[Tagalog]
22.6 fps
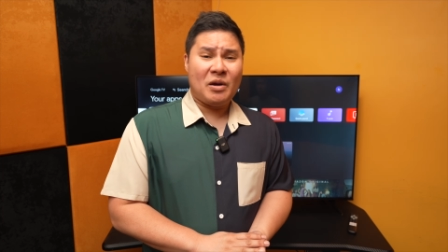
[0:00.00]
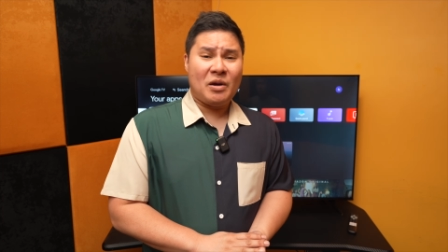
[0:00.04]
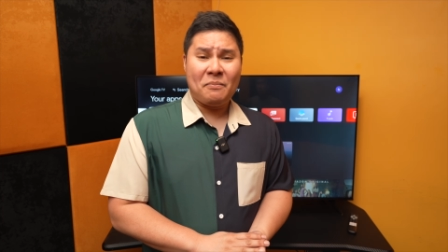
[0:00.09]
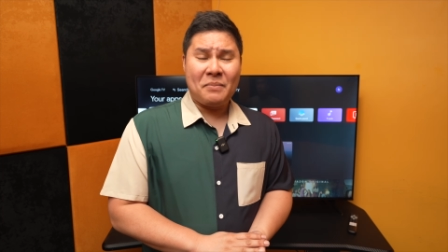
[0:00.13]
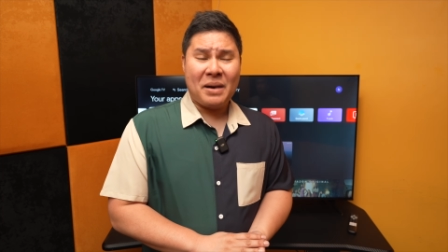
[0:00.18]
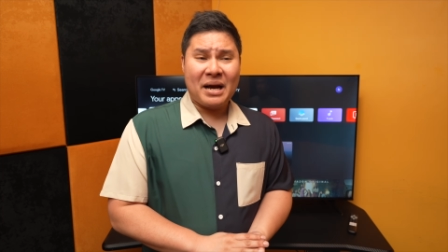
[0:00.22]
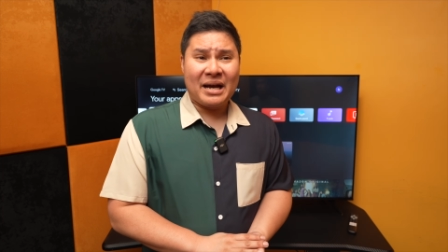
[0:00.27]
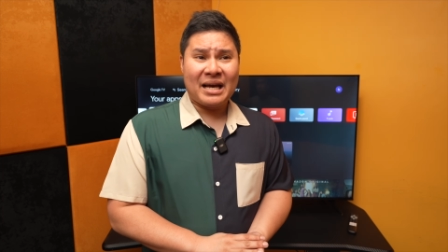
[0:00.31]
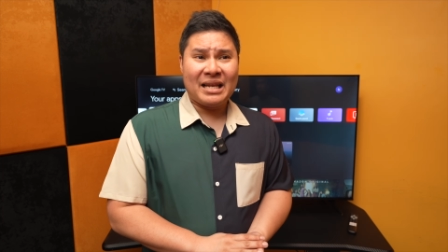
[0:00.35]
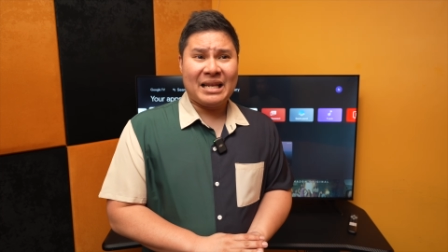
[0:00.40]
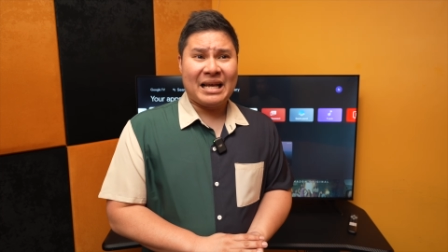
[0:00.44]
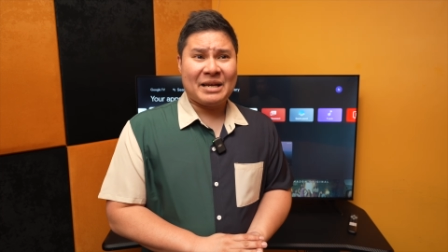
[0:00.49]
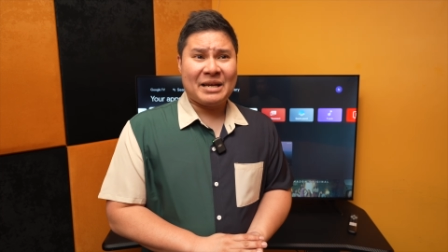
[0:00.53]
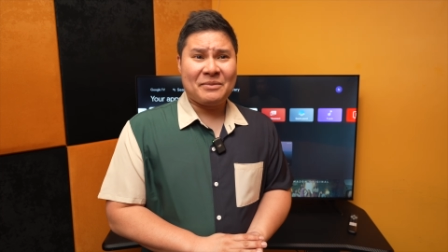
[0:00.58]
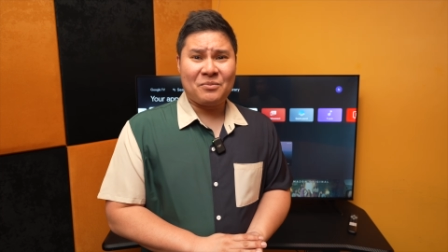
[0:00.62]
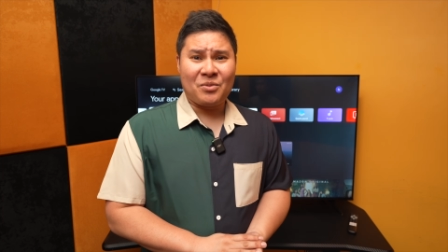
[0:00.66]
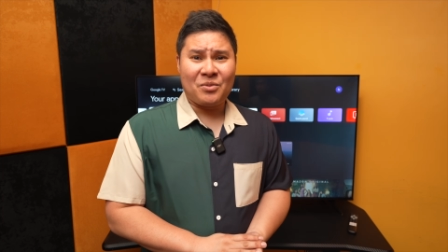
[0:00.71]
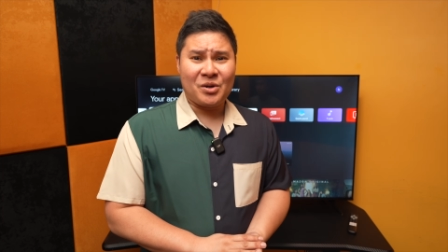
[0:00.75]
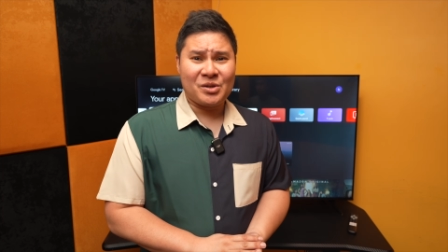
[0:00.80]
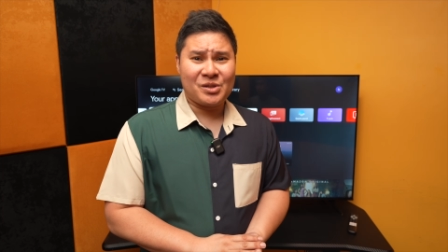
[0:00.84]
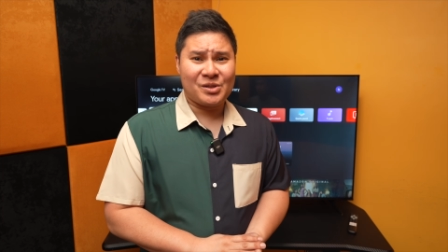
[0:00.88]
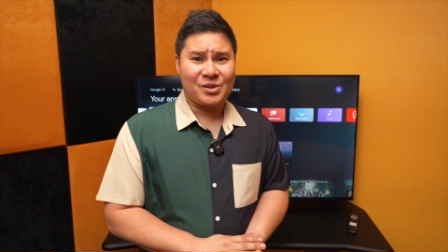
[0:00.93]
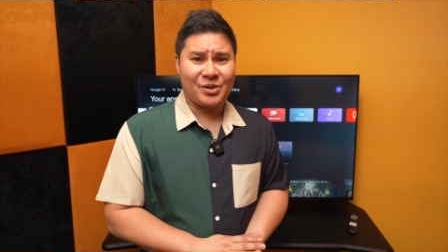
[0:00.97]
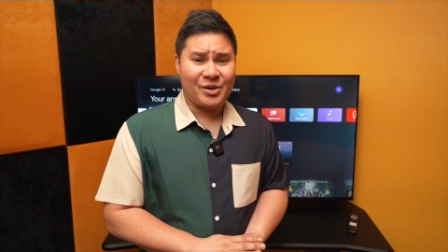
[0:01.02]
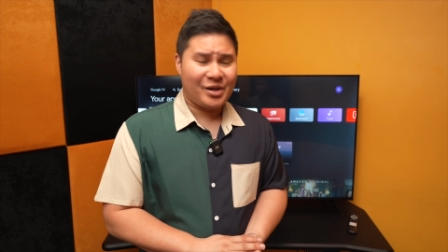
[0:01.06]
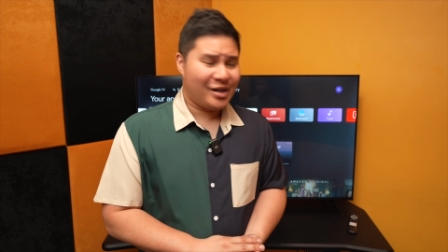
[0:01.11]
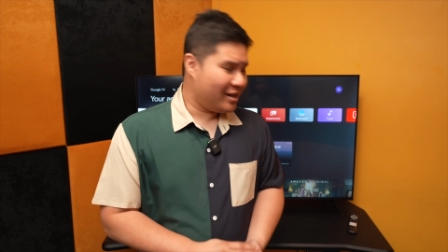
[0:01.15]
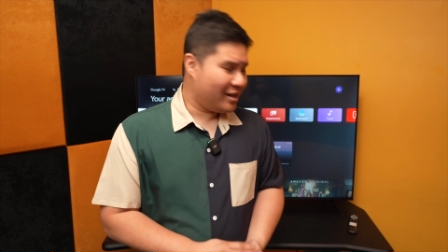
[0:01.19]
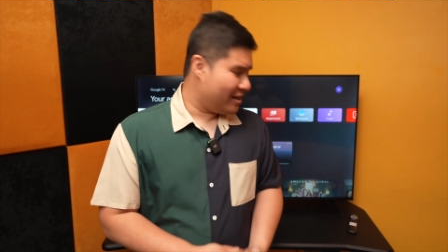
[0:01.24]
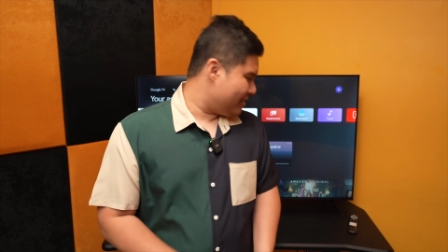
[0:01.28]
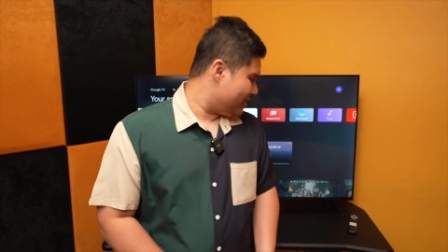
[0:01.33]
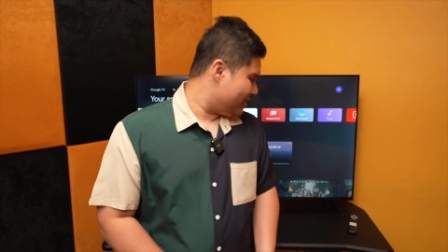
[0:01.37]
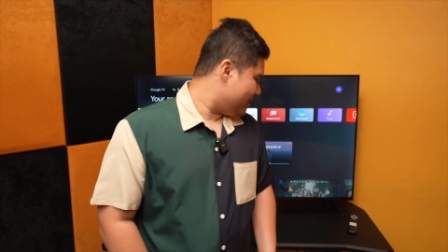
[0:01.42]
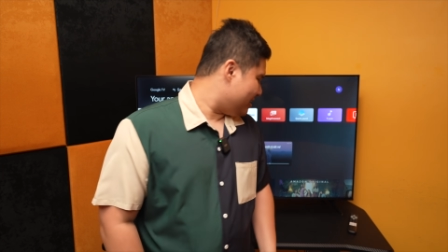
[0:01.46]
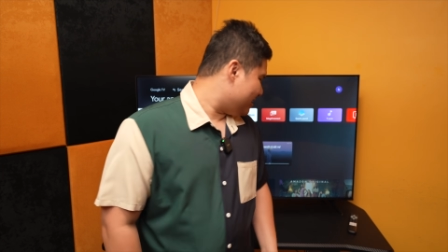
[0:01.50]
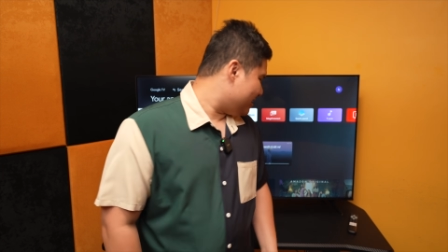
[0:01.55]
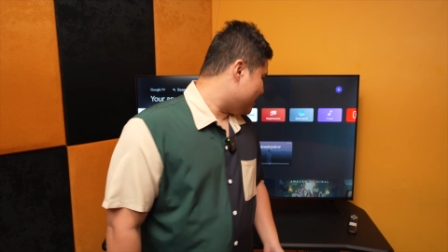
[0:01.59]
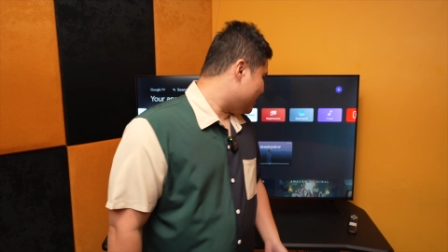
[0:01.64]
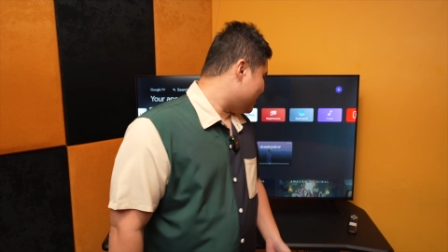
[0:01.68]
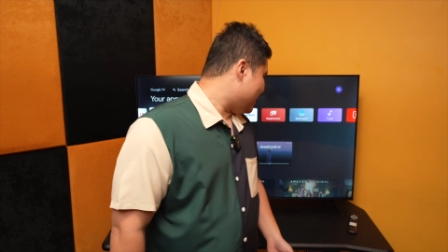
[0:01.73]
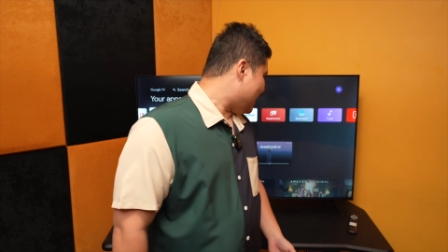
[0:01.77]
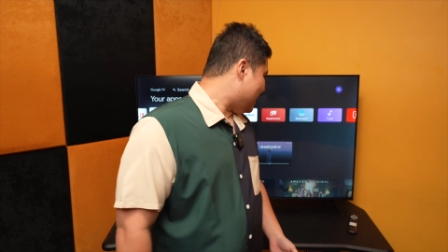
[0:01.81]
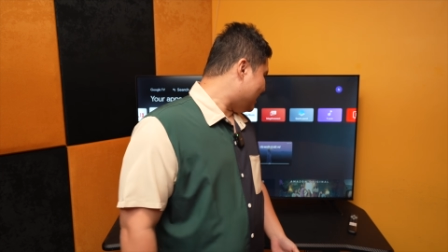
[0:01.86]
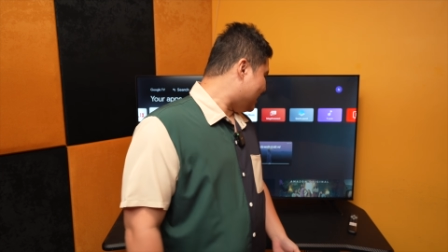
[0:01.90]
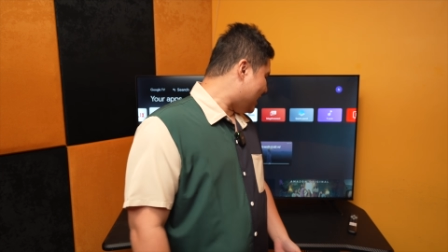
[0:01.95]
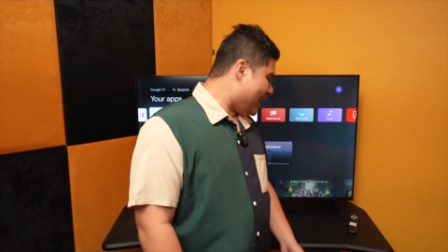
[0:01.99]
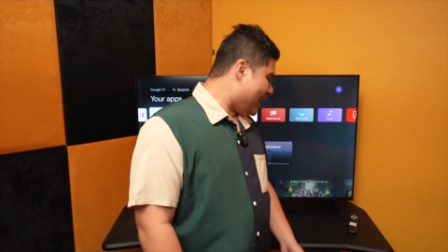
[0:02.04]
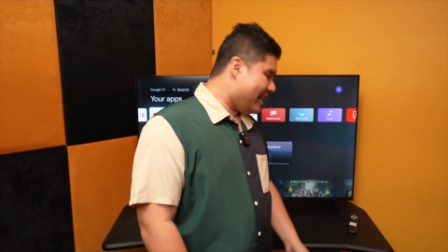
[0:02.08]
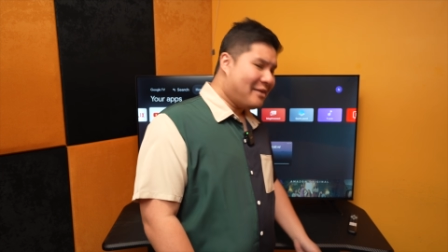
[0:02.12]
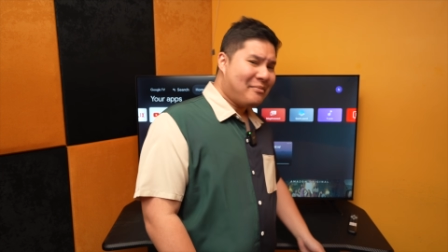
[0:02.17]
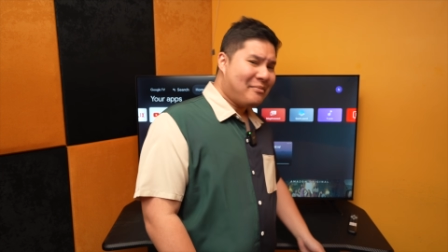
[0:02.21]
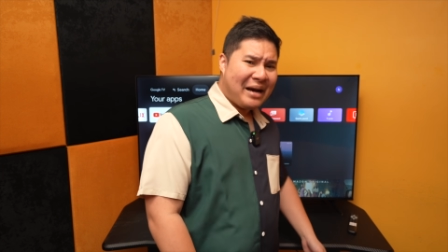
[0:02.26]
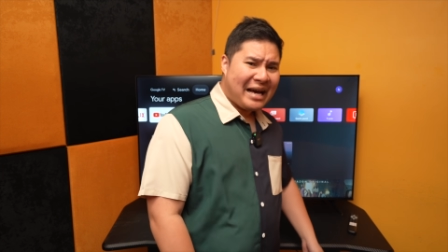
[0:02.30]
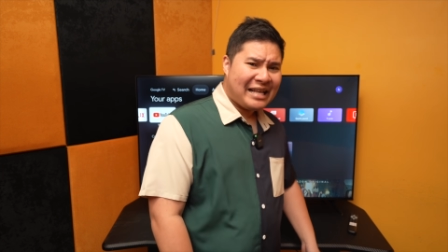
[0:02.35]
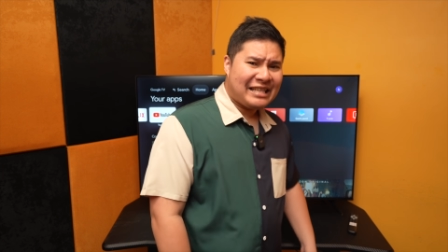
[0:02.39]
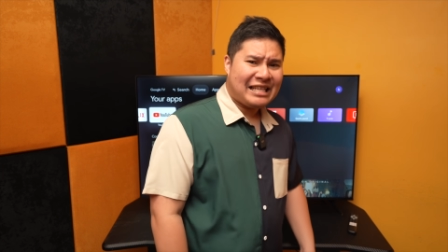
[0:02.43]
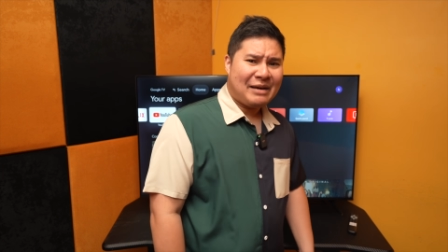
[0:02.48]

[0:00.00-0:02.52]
ang bagal na aking processor, ang daya naman,